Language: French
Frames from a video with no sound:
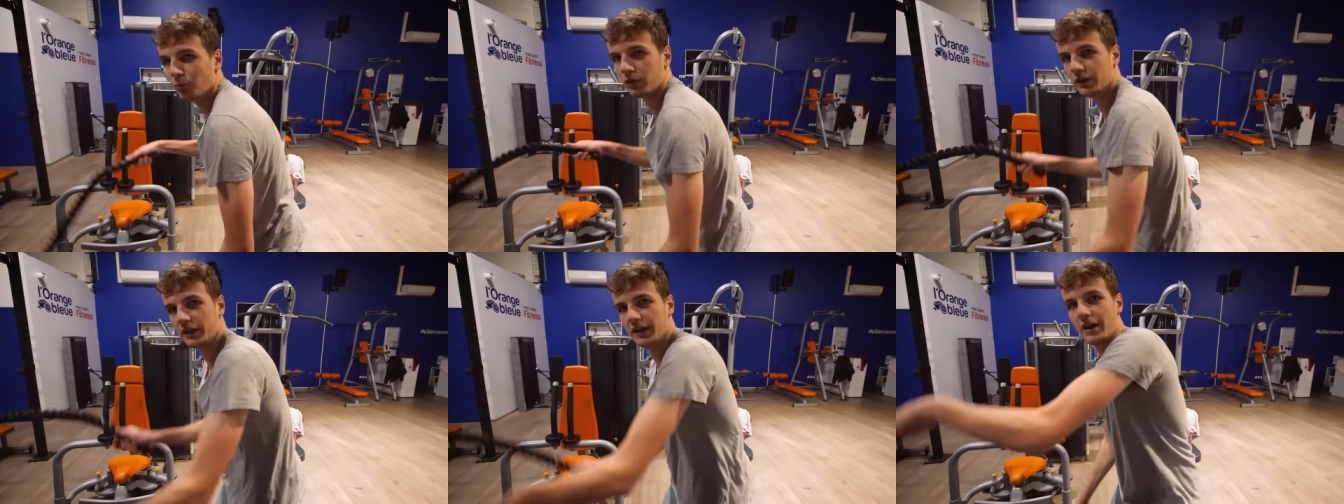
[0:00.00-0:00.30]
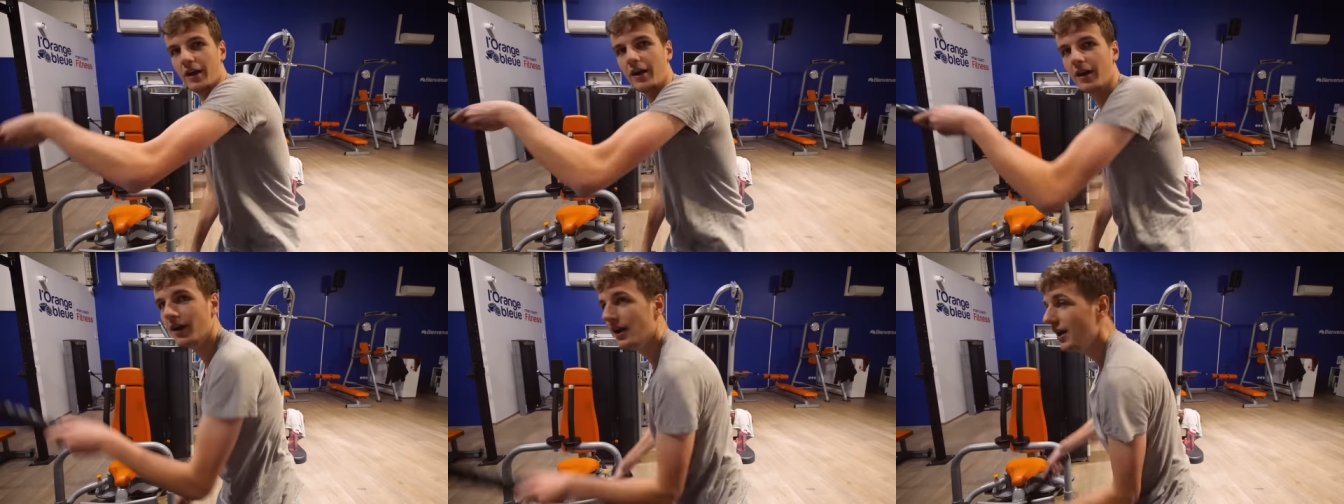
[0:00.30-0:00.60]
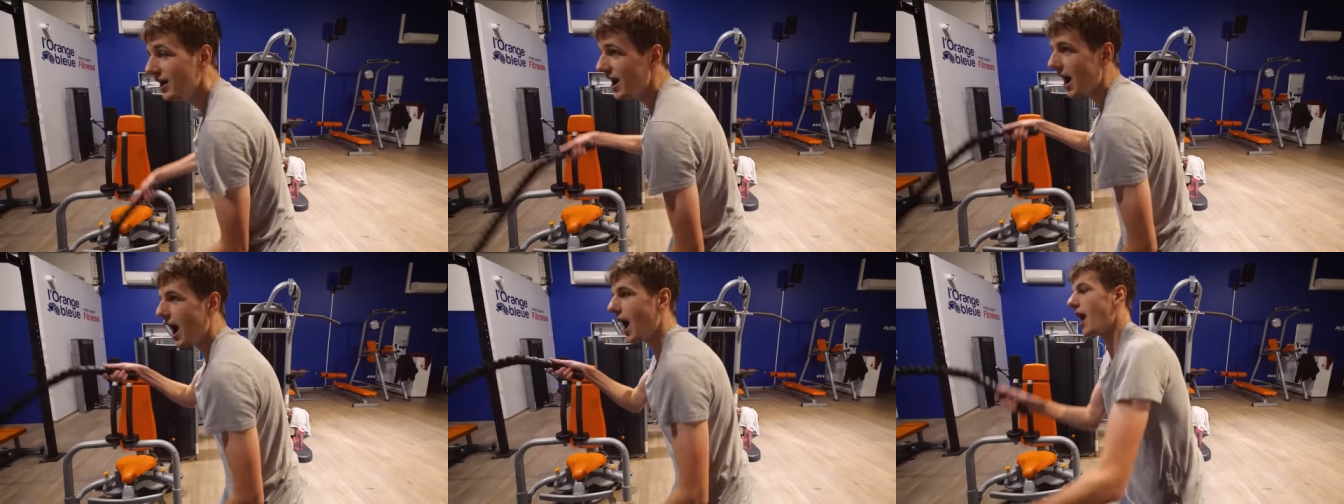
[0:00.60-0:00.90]
mon lit,
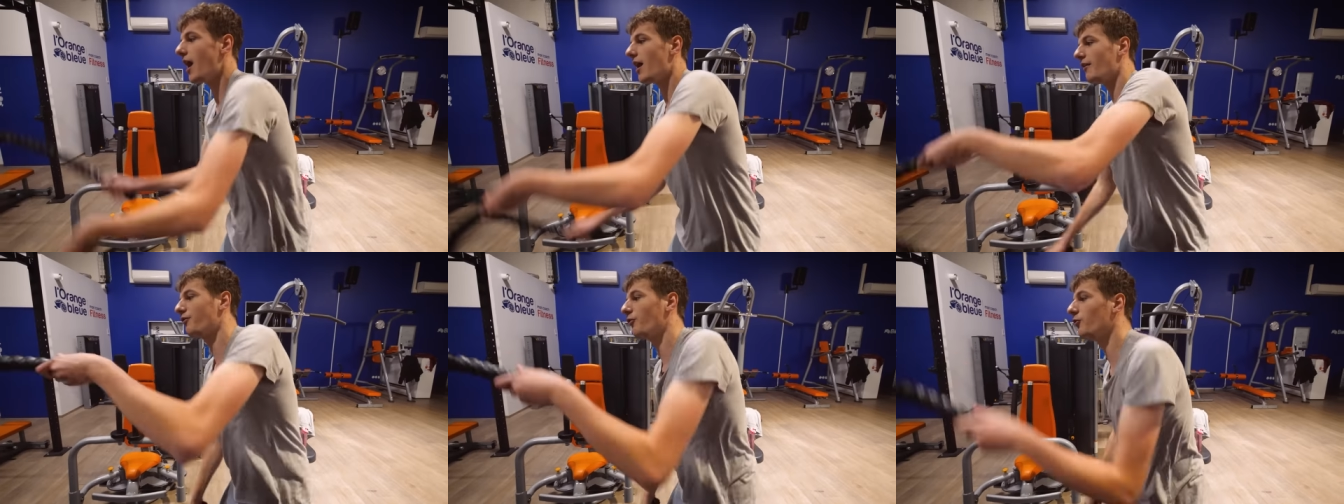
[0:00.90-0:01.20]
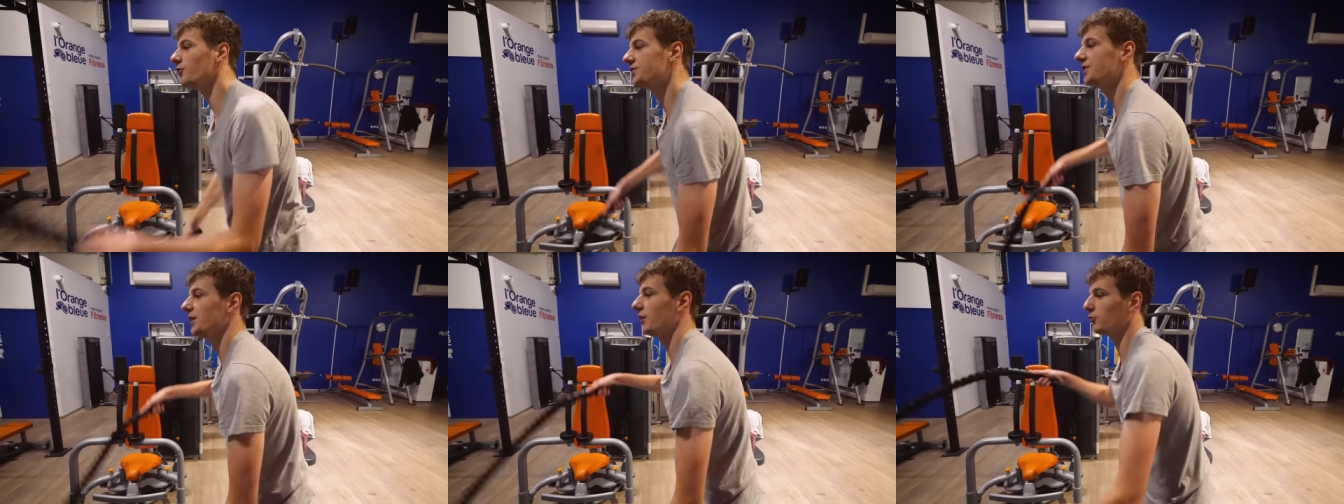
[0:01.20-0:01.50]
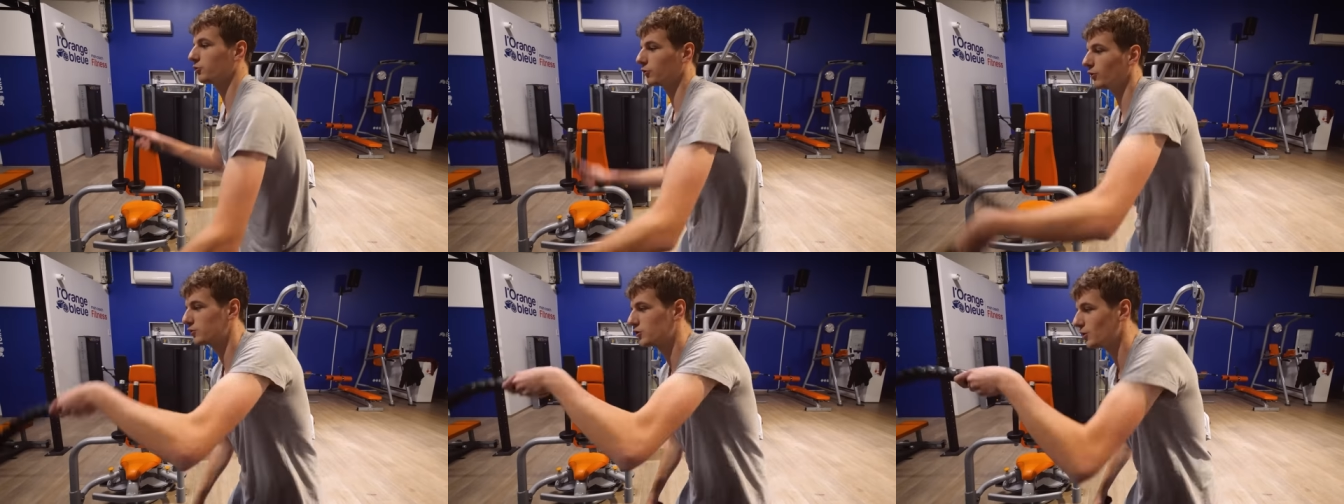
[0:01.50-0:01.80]
à la frontière
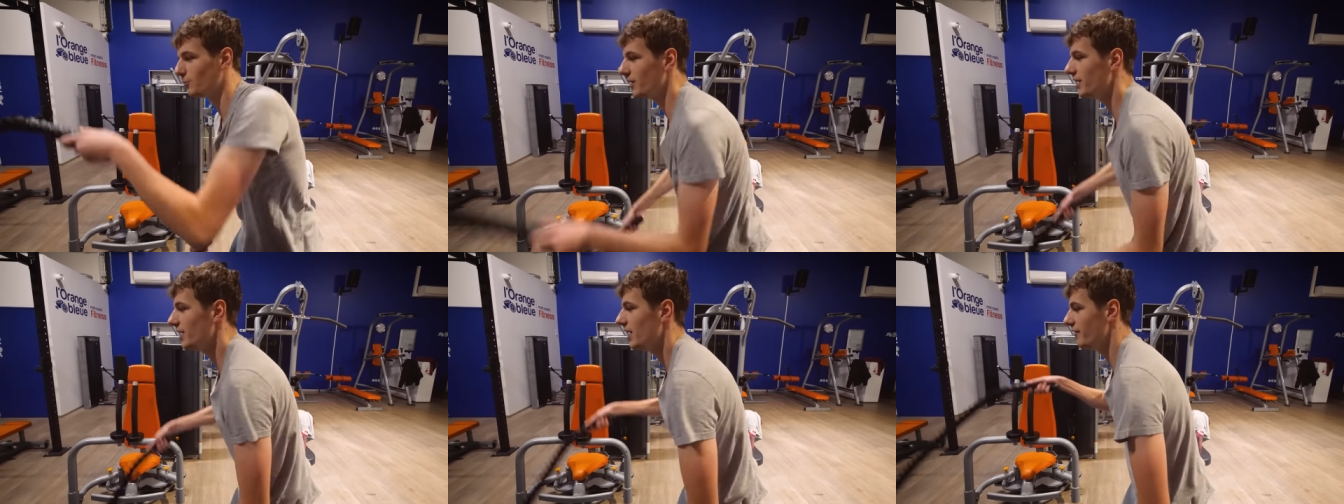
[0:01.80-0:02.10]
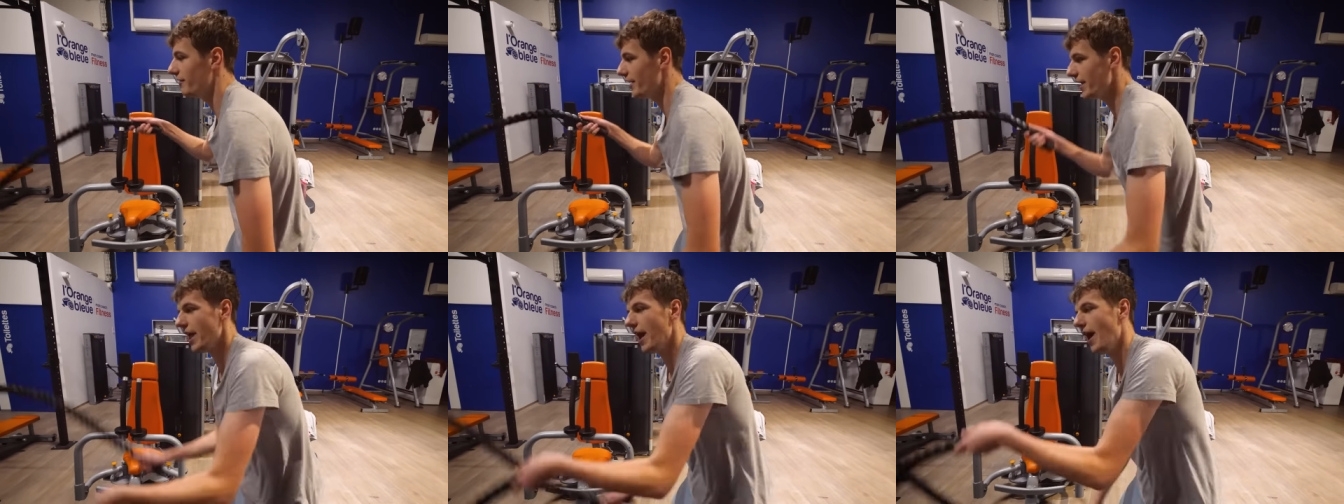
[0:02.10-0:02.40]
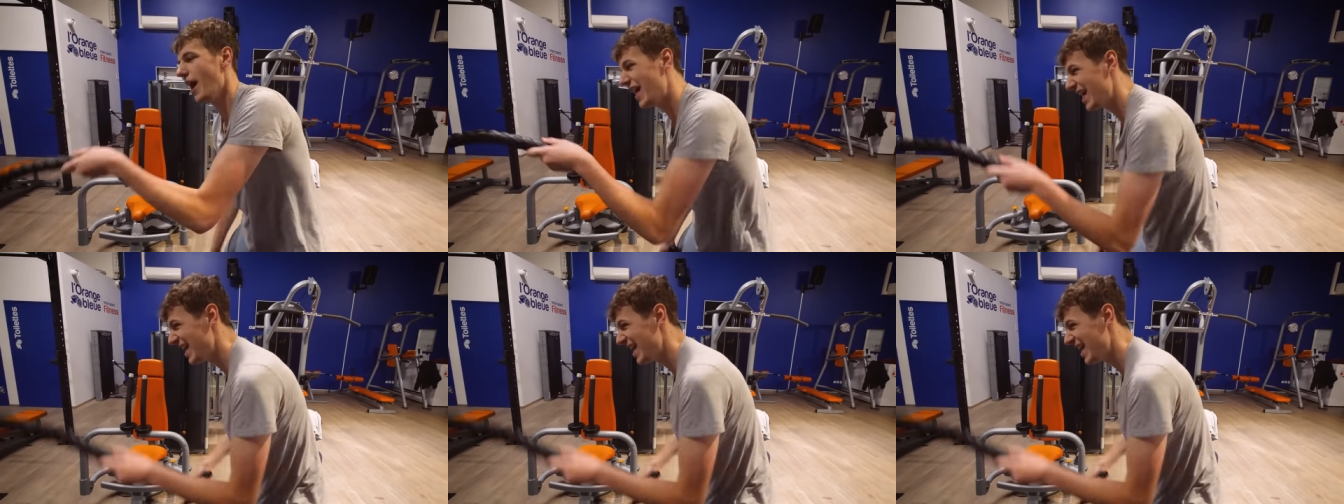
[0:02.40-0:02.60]
entre le sommeil et l'éveil.